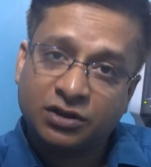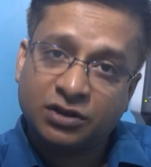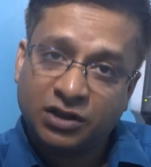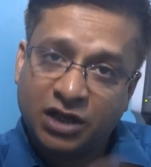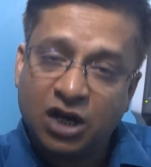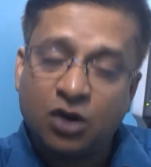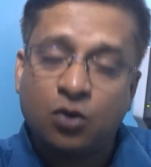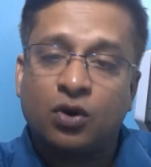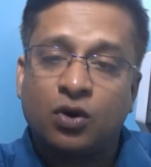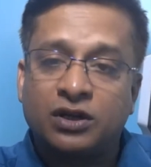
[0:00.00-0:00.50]

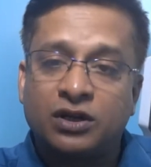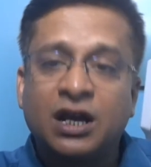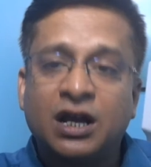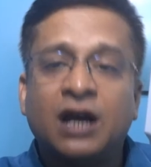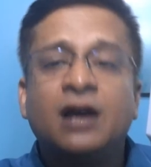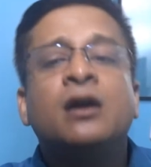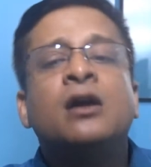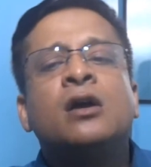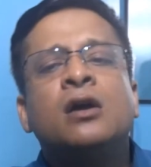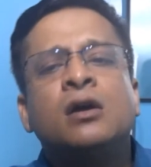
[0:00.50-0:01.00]
ঠিক হয়ে যায়
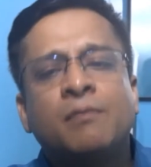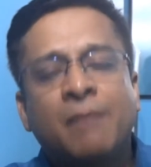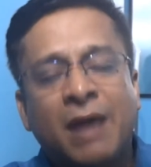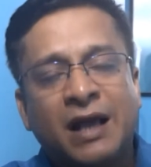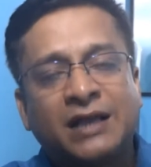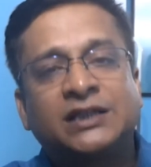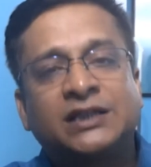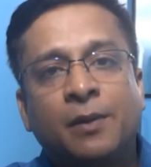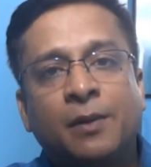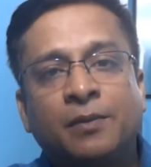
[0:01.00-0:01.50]

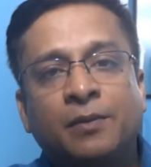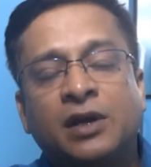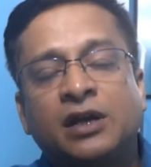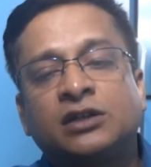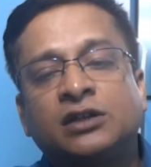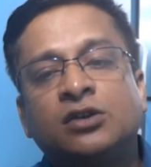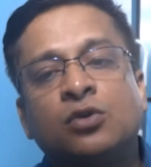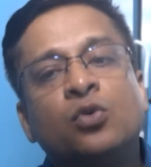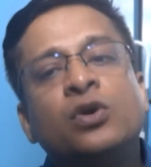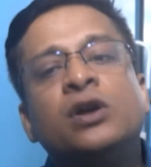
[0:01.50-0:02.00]
ম্যাক্সিমাম
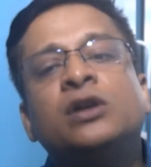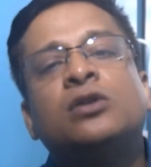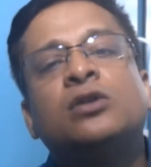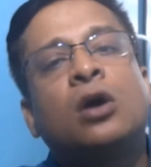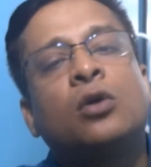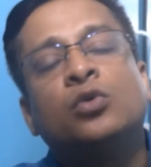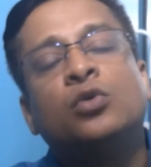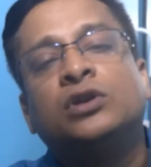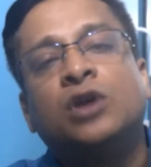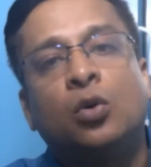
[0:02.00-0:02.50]
ক্ষেত্রে উইথ আর
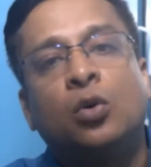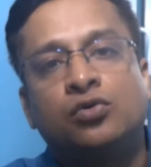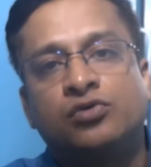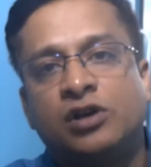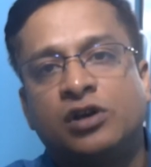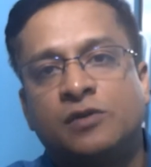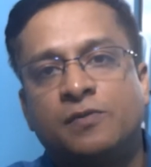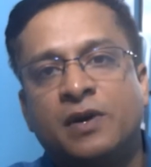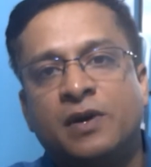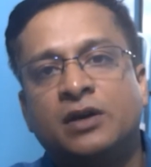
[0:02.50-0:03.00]
উইথাউট
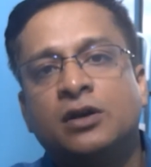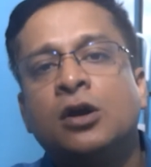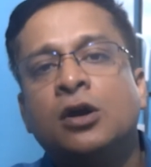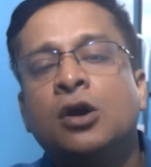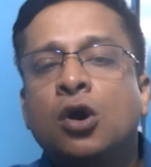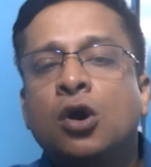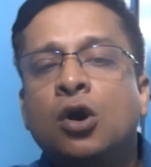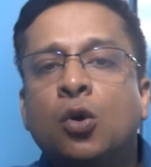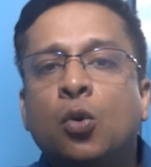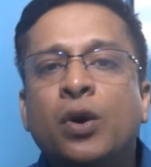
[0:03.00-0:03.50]
ট্রিটমেন্ট
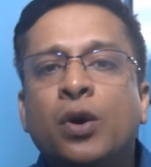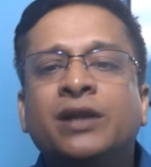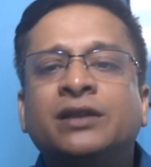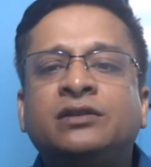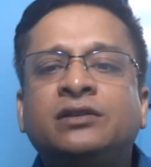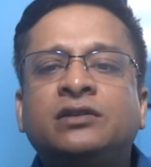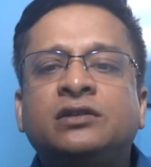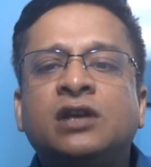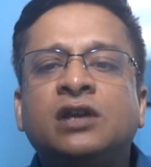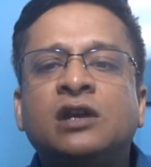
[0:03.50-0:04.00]
উইথ
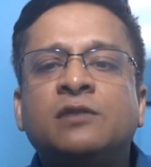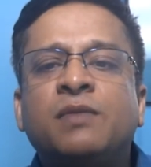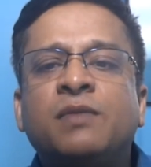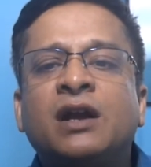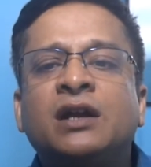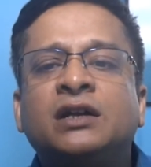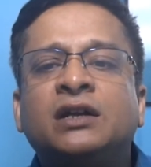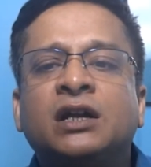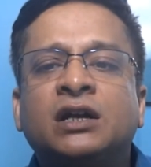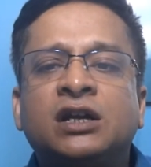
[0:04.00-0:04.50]

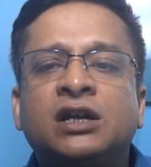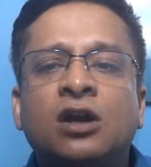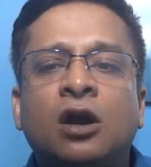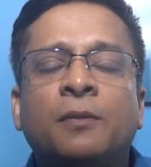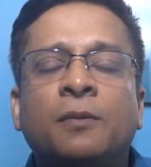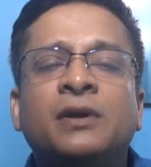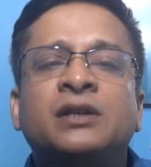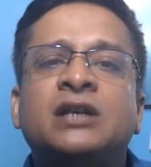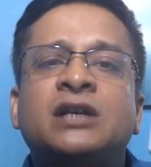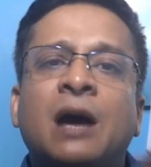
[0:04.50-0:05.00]
ট্রিটমেন্টে কি
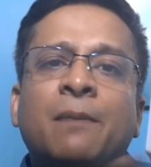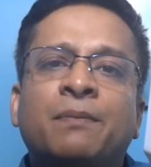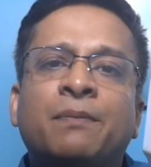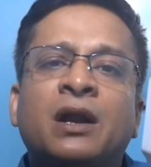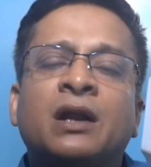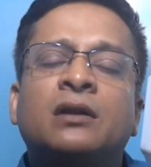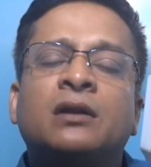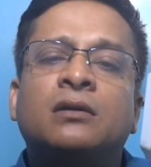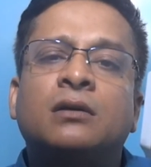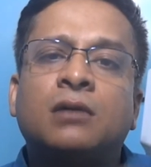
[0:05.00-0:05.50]
হবে যে
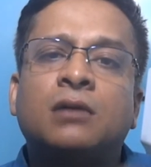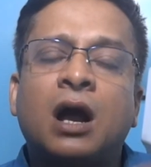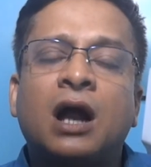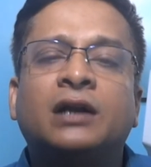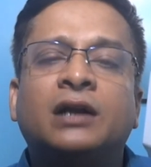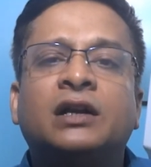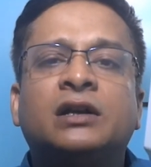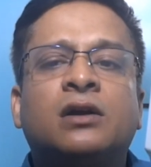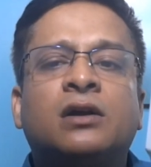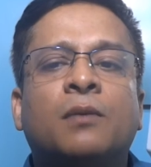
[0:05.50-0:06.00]
আপনার
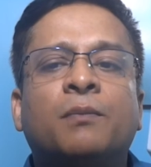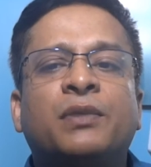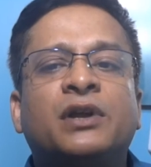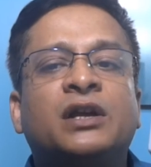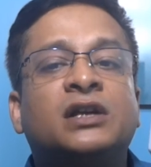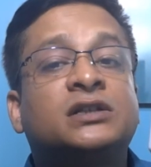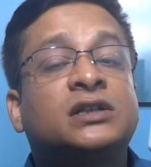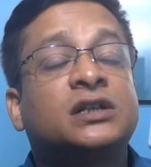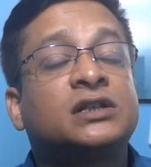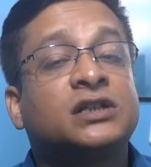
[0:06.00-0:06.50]
হার্টের
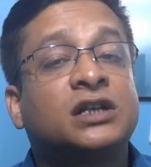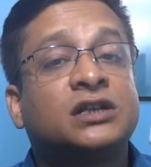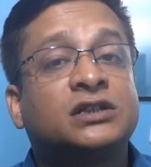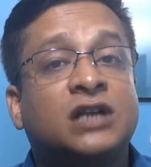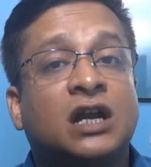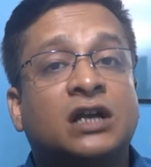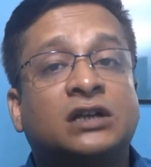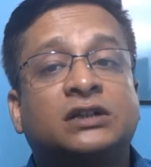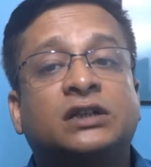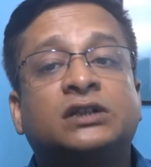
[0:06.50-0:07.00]
কমপ্লিকেশনসের
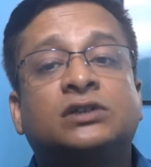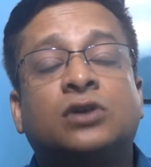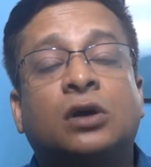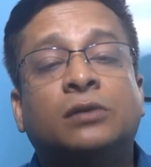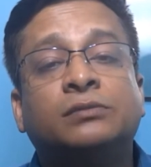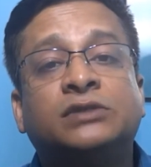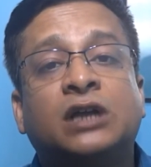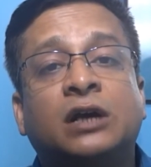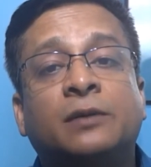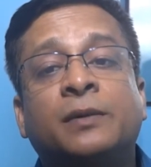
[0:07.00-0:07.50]
চান্সেস কম
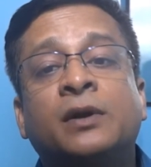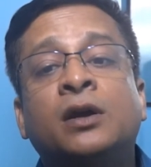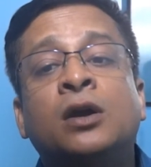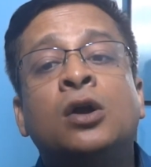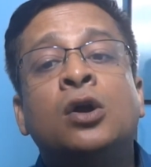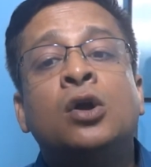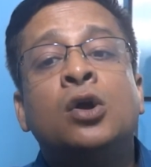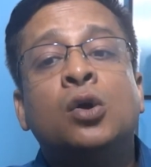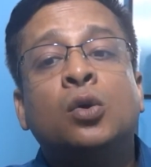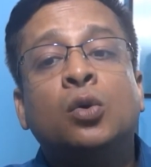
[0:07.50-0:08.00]
থাকবে
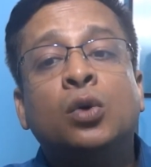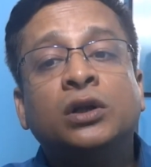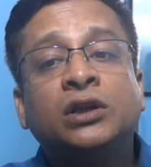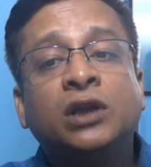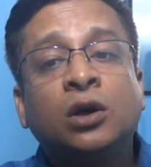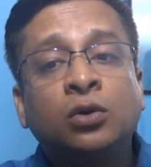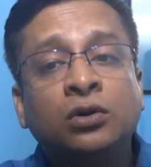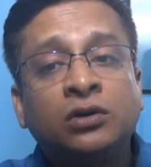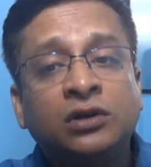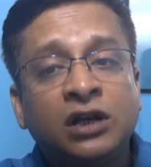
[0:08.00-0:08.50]

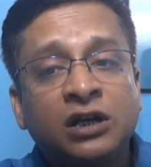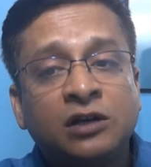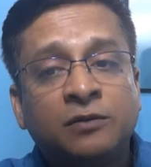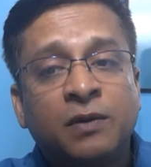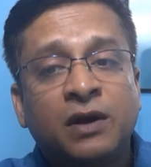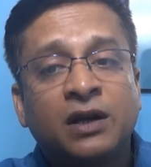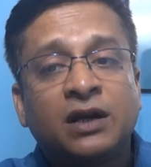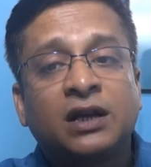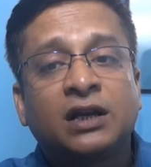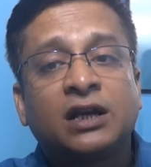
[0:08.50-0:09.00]
উইথাউট
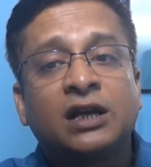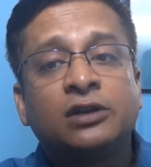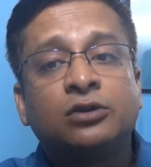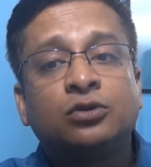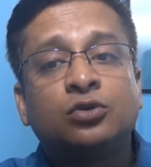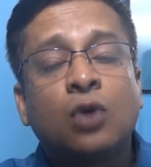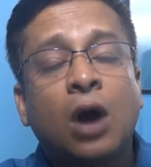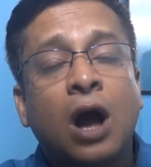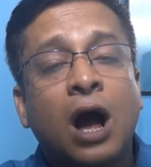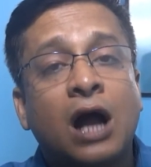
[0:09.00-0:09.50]
ট্রিটমেন্টে
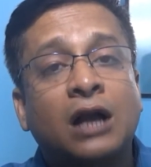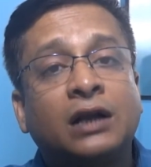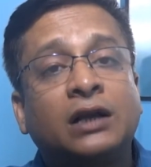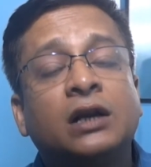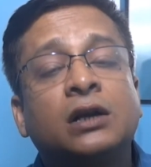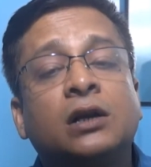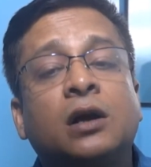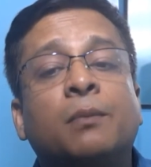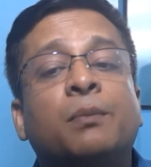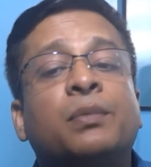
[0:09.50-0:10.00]
কিন্তু
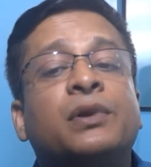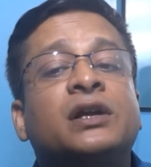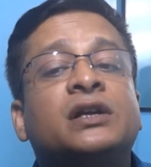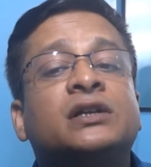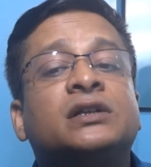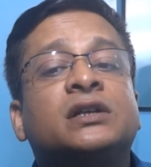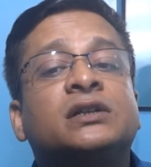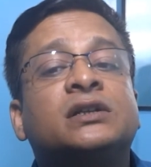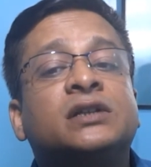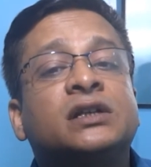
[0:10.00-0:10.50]
হার্টের
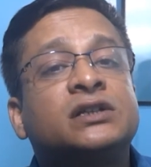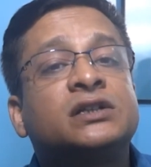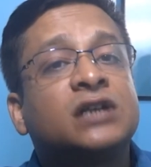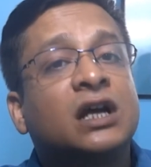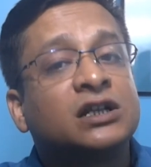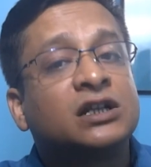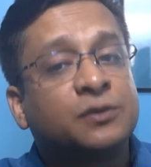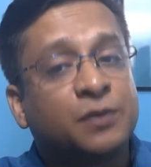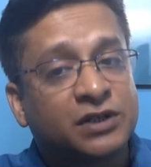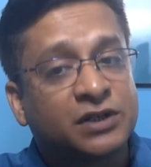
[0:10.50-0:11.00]
কমপ্লিকেশনসের
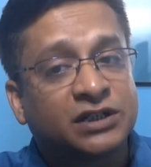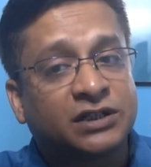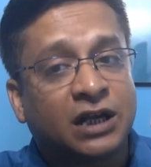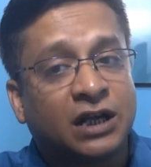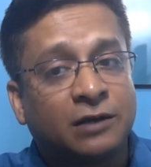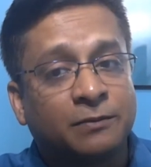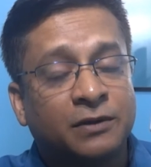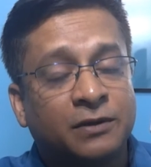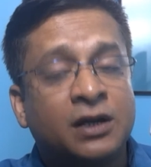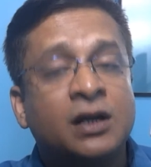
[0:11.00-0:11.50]
চান্স বেশি
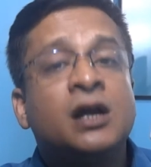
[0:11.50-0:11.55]
থাকবে